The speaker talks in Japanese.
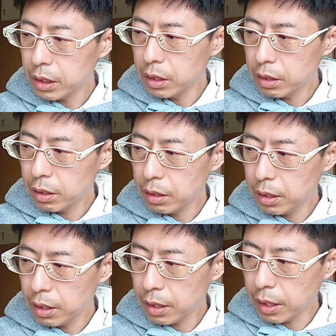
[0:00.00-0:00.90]
人
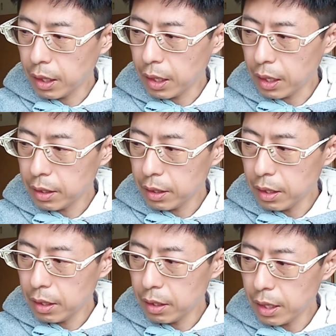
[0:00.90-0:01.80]
に勝っ
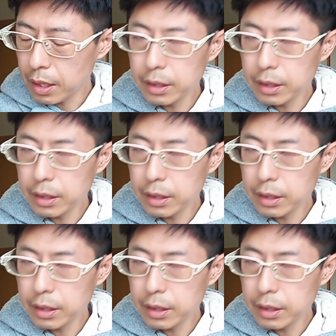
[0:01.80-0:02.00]
ていて、